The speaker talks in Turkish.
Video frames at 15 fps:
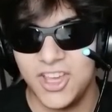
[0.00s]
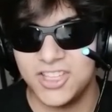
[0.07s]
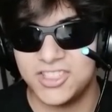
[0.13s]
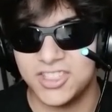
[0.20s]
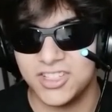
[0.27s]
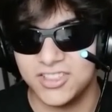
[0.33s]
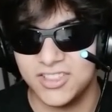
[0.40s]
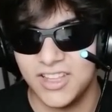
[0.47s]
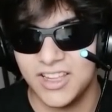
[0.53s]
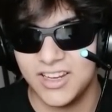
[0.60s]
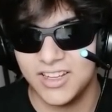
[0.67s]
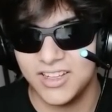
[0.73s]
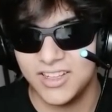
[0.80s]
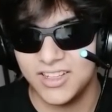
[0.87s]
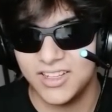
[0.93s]
Hiç sıkıntı
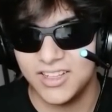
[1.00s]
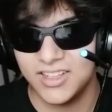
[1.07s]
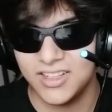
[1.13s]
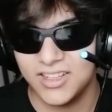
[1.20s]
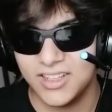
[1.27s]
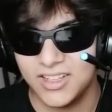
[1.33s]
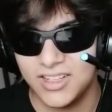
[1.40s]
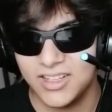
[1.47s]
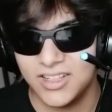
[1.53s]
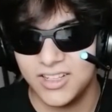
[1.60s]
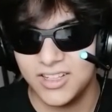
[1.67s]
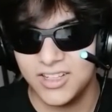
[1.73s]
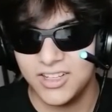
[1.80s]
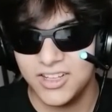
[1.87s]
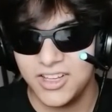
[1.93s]
Başkentlerini değil. aldık.
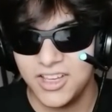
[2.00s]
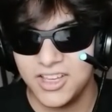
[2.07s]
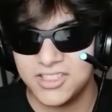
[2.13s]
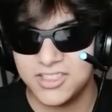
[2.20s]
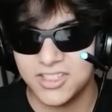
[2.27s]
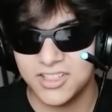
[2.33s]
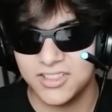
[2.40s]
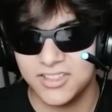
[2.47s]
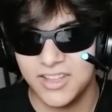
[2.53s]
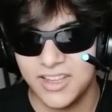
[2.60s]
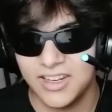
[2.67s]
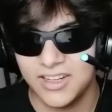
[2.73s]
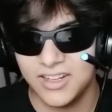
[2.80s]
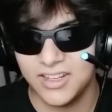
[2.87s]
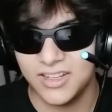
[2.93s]
Hiç sıkıntı
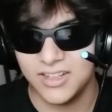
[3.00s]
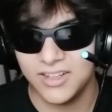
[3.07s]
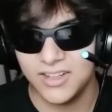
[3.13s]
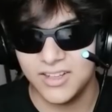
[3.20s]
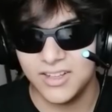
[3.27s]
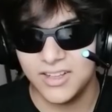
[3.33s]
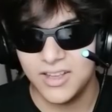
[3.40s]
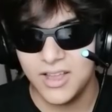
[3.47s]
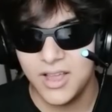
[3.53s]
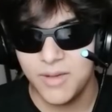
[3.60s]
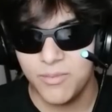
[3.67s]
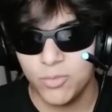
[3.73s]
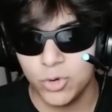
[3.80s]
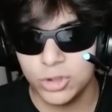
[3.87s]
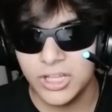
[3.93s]
değil.
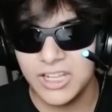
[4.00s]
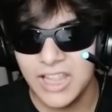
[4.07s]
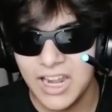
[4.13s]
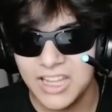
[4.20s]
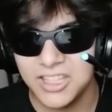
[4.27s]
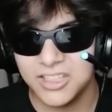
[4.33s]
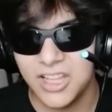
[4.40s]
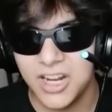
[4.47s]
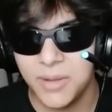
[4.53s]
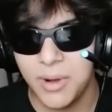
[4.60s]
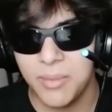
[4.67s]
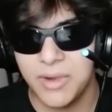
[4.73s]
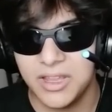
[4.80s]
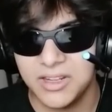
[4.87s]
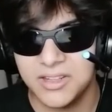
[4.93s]
Burada ilerlediklerine Efendim,
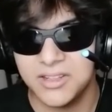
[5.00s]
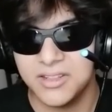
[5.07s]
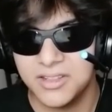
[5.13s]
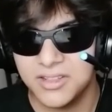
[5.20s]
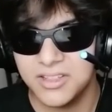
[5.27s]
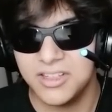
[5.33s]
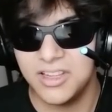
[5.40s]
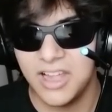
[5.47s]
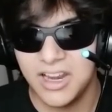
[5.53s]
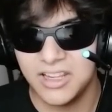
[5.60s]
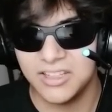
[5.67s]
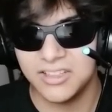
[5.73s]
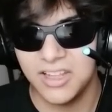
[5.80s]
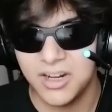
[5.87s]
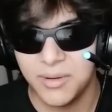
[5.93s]
bence... bakmayın.
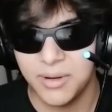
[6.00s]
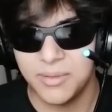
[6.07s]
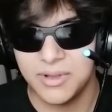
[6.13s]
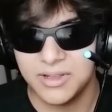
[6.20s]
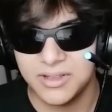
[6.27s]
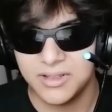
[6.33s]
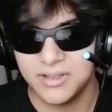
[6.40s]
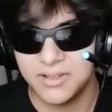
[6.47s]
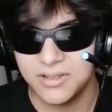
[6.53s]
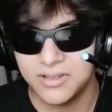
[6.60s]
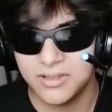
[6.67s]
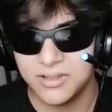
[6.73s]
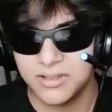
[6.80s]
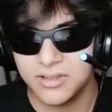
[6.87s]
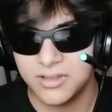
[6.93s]
İlerlediklerine Efendim bakmayın. bence geride
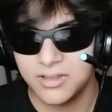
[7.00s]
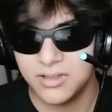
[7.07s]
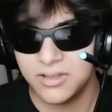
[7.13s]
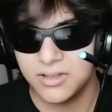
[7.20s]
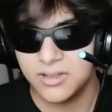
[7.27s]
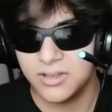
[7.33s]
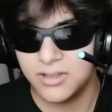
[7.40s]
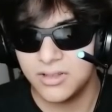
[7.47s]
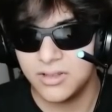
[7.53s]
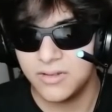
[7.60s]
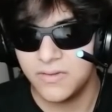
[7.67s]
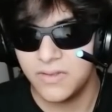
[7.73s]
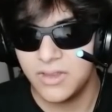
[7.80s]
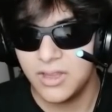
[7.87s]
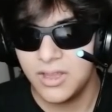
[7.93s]
biraz ordu bırakarak
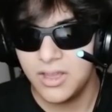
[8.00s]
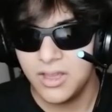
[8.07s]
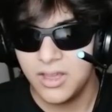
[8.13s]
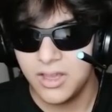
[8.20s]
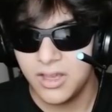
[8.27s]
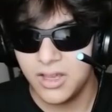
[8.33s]
gidelim. Evet